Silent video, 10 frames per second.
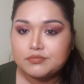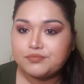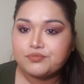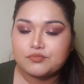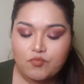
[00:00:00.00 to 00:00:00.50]

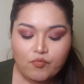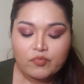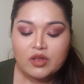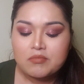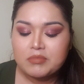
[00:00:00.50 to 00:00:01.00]
Mm.
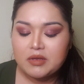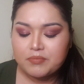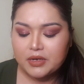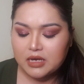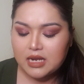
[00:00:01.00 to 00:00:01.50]
May
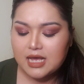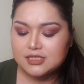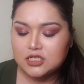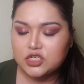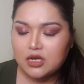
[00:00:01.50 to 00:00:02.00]

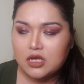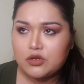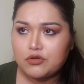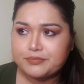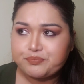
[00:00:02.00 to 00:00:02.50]
pagkalasa siyang
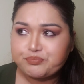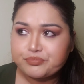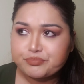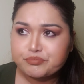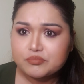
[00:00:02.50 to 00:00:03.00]
ano,
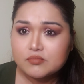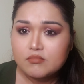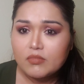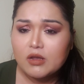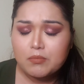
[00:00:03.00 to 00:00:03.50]

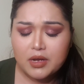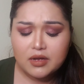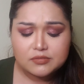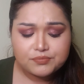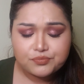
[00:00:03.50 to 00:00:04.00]

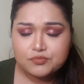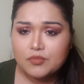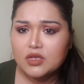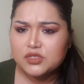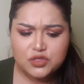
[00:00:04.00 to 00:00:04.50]
parang
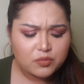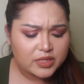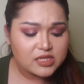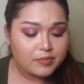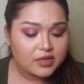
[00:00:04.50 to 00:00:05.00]

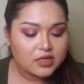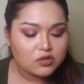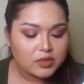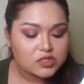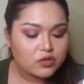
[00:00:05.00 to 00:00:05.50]
strawberry. Sabi ka
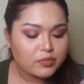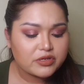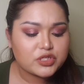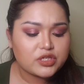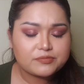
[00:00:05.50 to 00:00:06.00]
dito, may
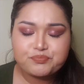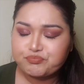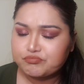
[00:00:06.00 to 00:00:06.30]
strawberry siya.